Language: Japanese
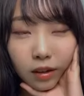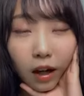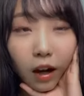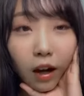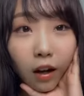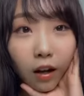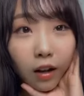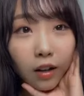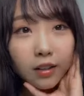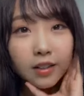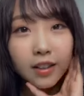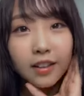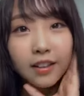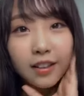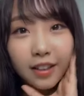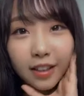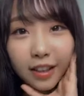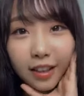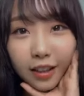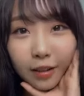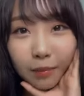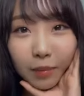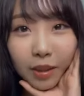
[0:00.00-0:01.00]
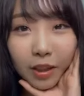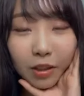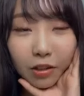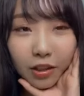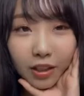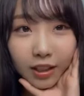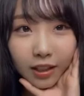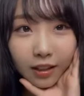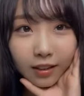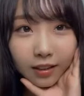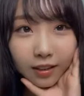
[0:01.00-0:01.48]
あさっきみ
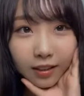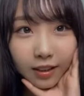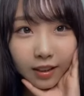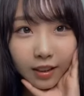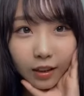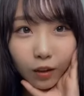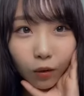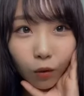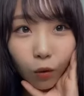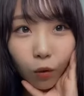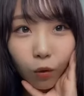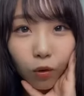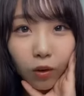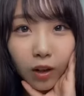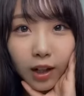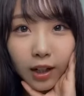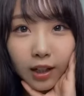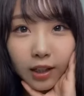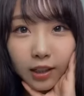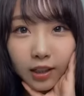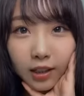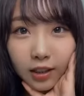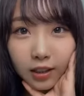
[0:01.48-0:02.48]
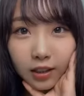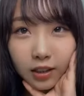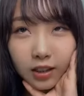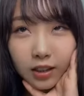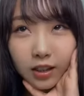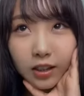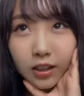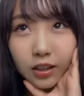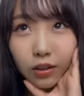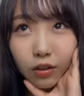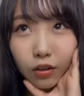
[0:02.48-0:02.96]
るちゃんに高麗人
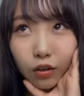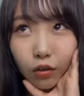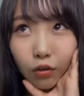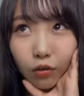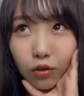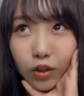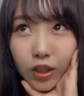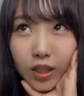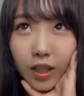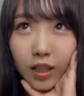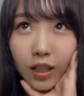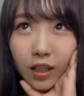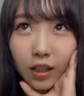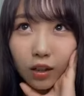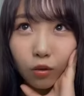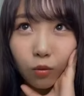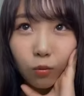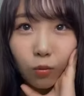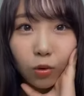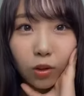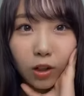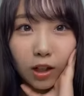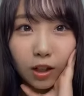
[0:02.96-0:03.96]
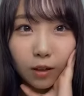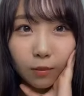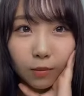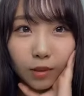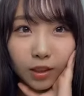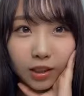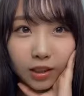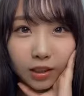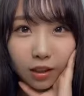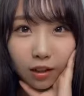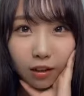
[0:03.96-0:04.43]
参のゼリーをもらい
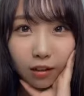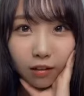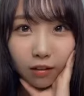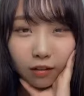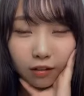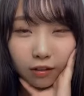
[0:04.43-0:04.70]
ました